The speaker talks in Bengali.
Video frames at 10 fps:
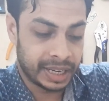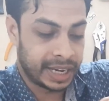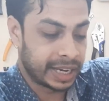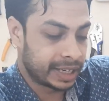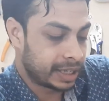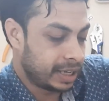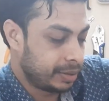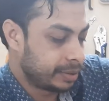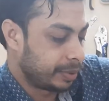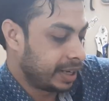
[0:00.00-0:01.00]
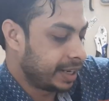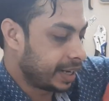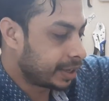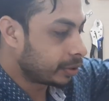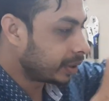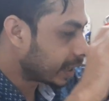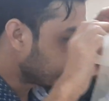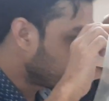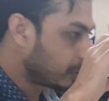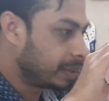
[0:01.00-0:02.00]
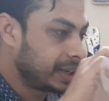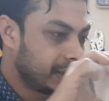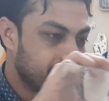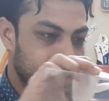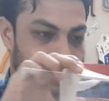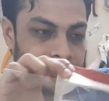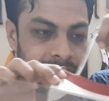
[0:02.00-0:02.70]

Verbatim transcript: এখানে একটা যেমন এটা যখন এখানে পড়বে আমি